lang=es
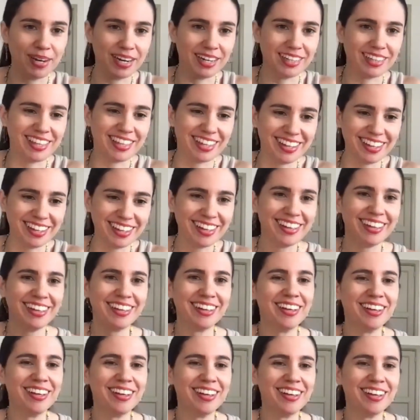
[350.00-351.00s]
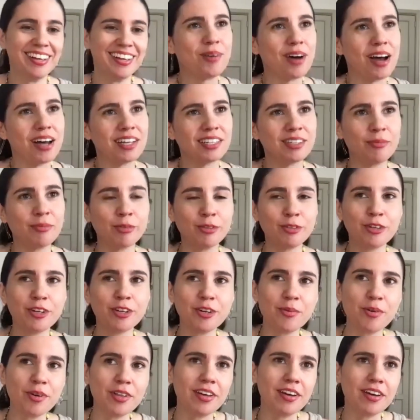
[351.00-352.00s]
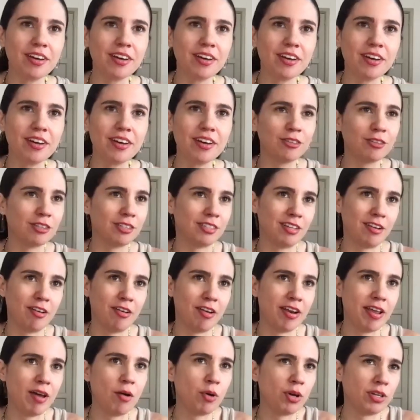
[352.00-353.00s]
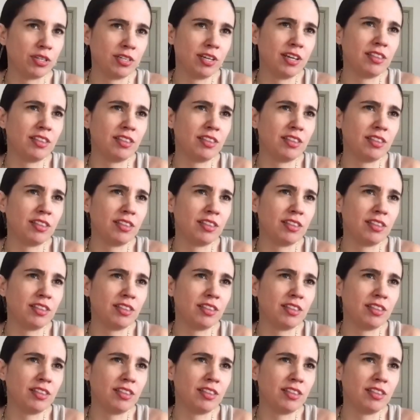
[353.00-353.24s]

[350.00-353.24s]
aparte hace mucho que no voy de vacaciones, entonces celebraría aunque sea